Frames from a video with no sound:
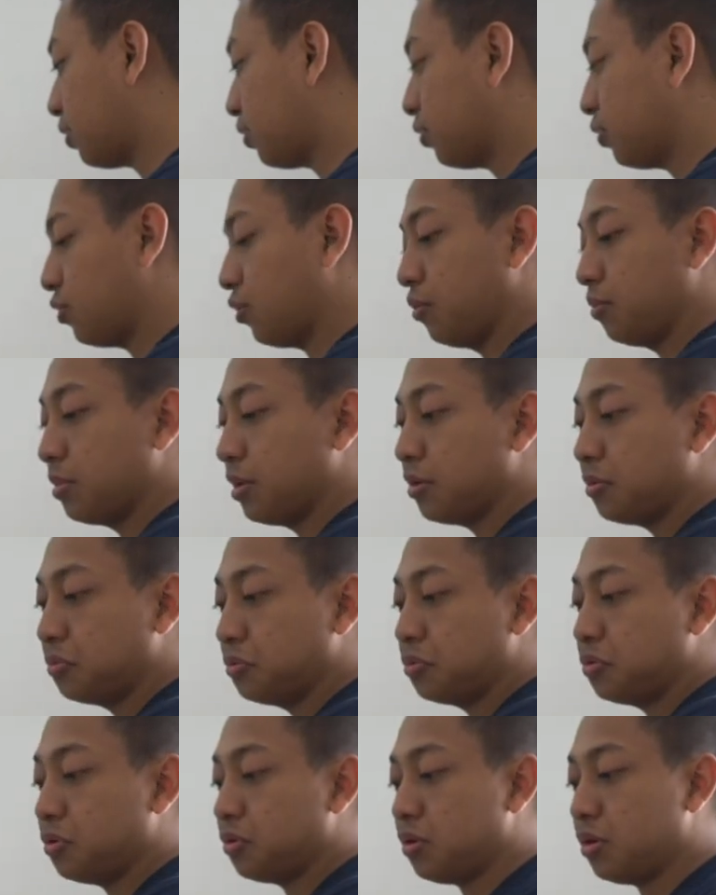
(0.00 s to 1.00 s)
langsung coba
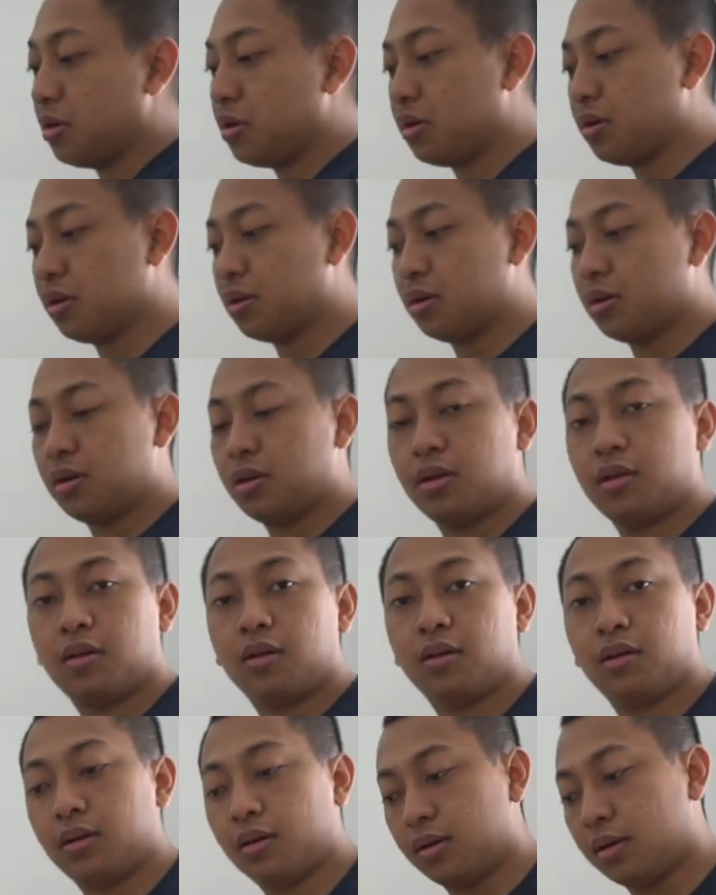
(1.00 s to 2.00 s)
untuk
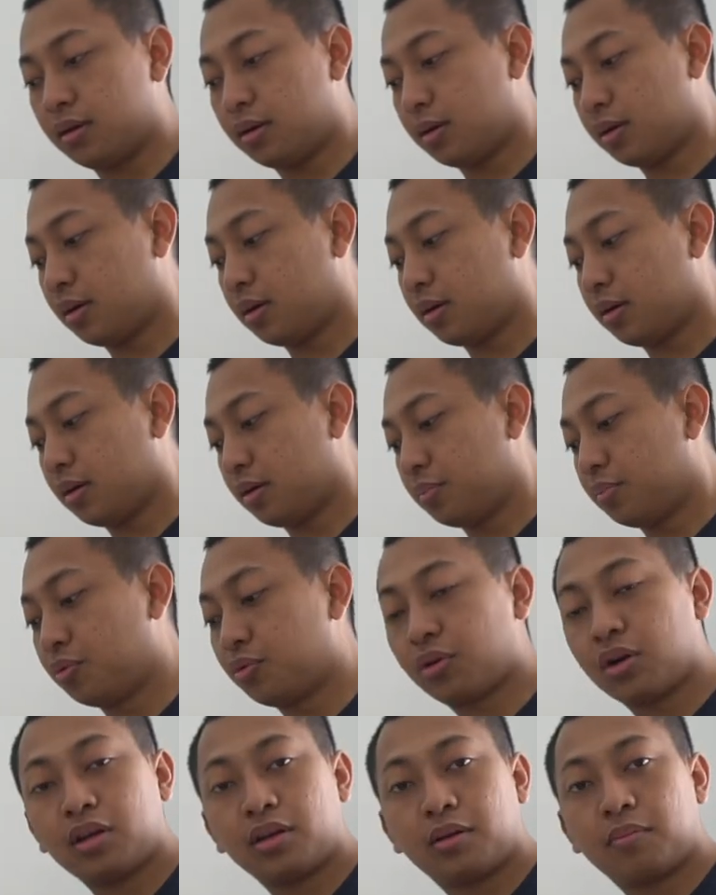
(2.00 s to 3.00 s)
uh,
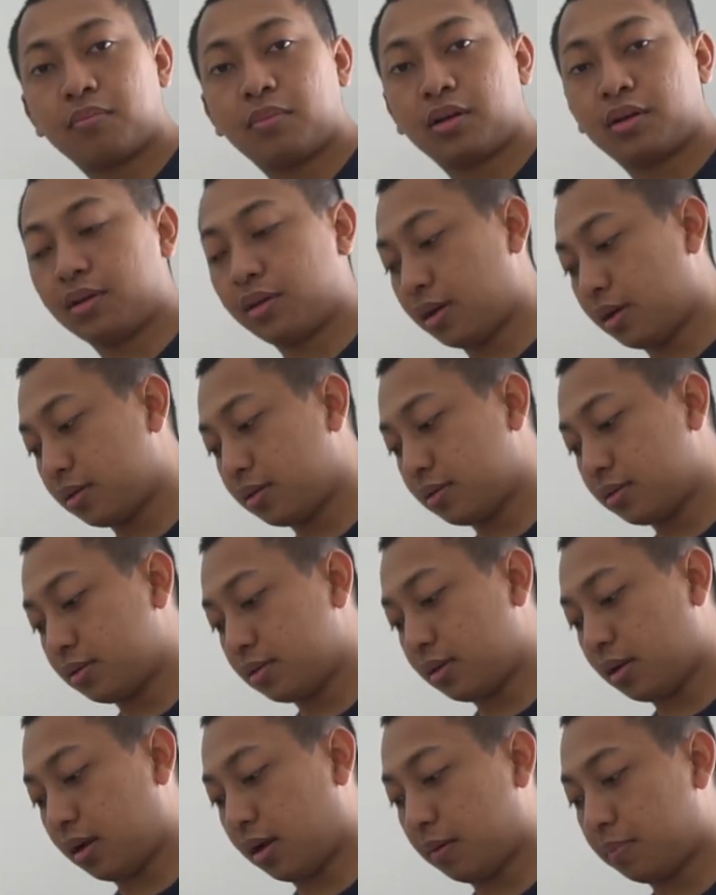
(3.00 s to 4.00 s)
buka yang bagian
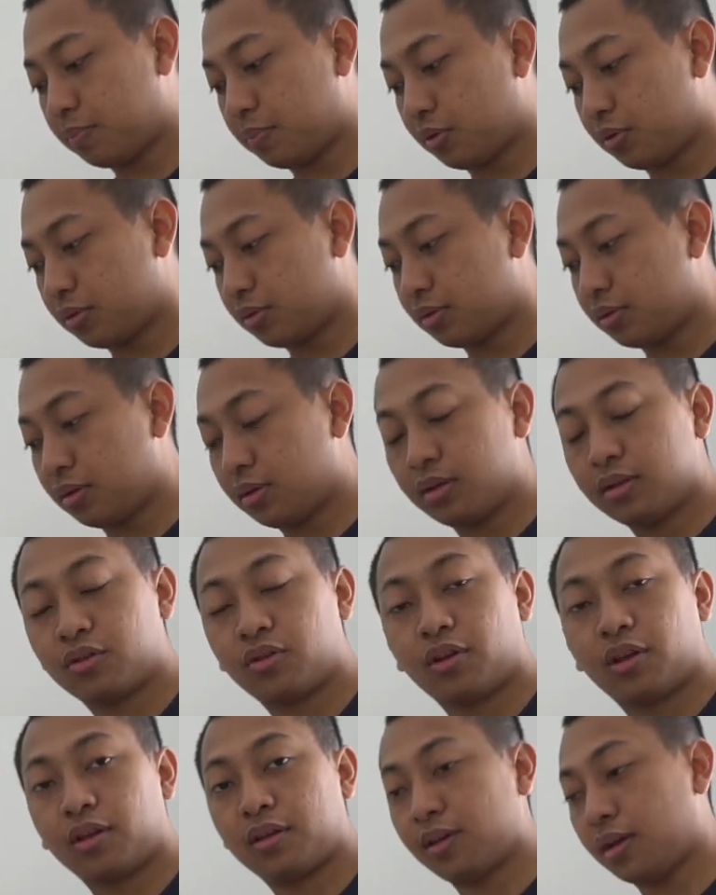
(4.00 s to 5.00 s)
iPhone eh
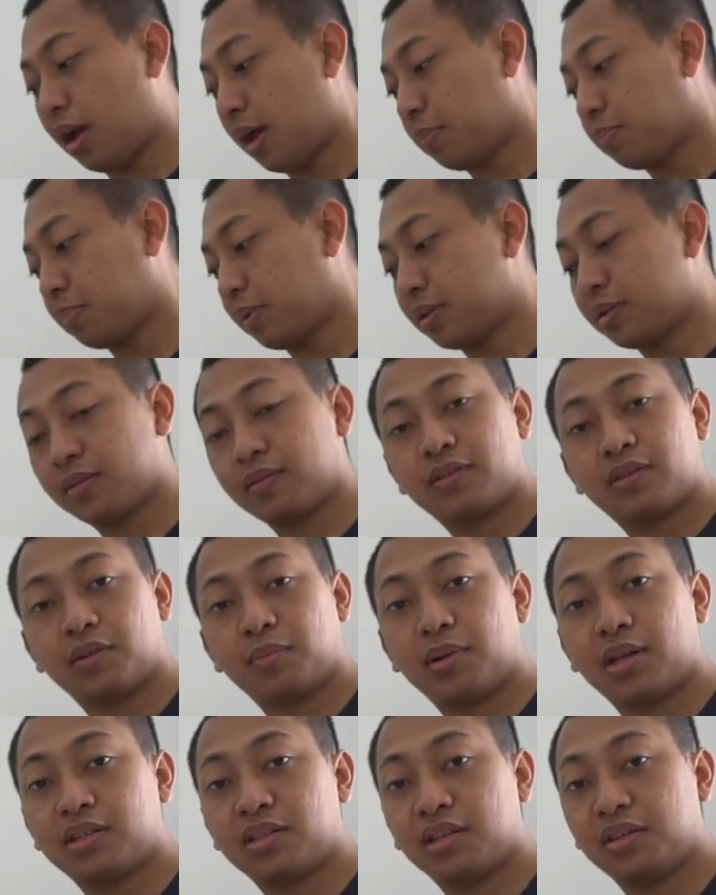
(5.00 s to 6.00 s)
sorry, iPad
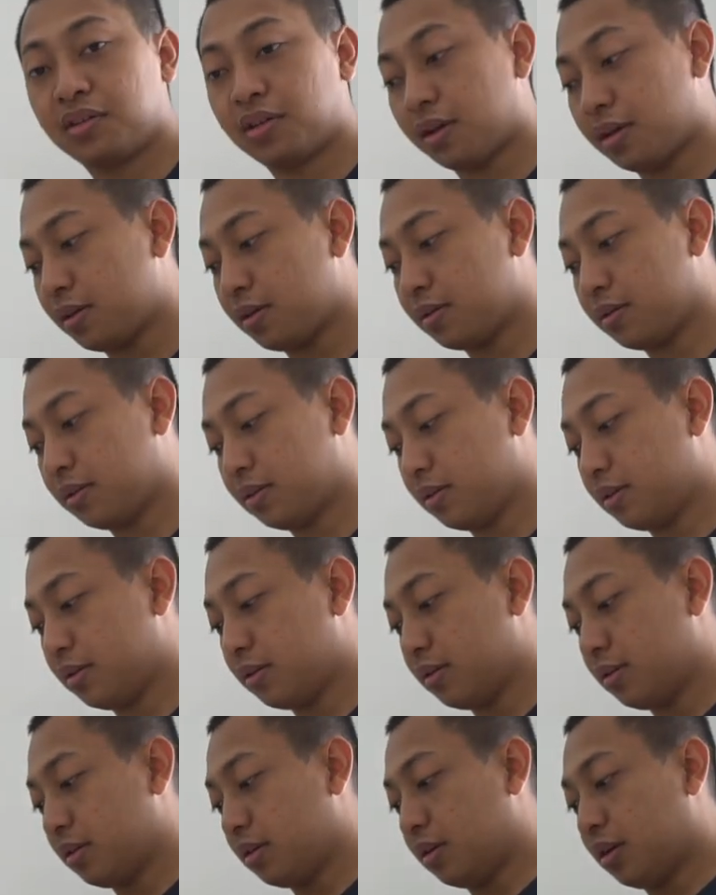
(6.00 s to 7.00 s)
11 in ya.
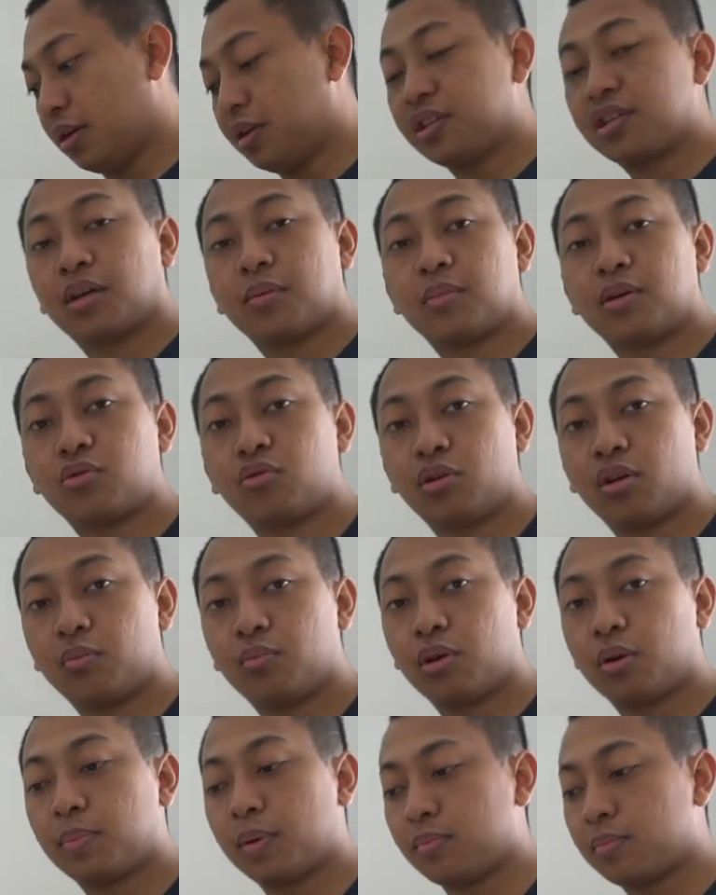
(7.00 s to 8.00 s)
Ini sama
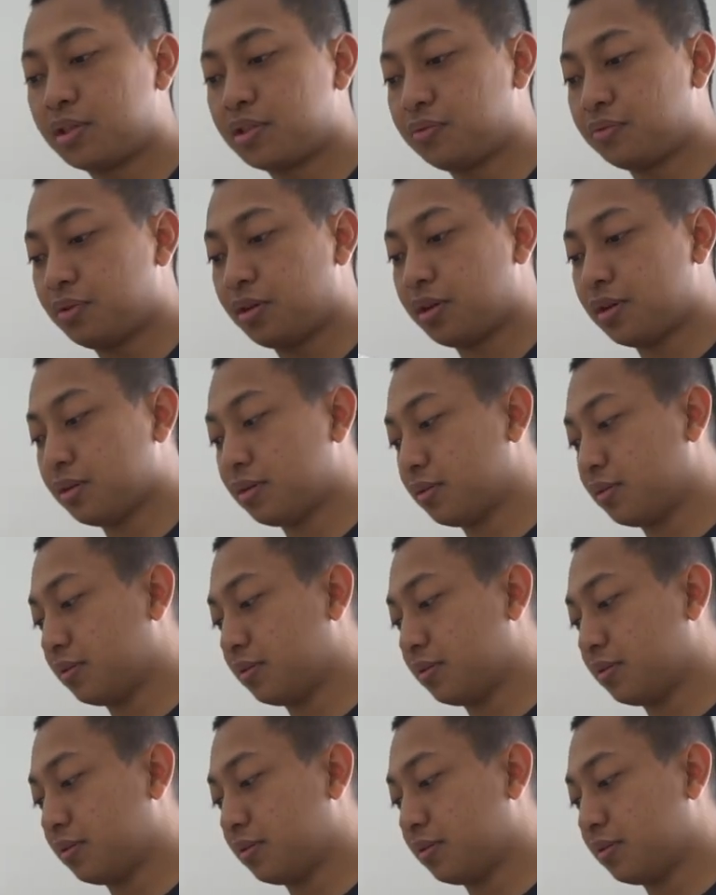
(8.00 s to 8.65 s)
2018 juga.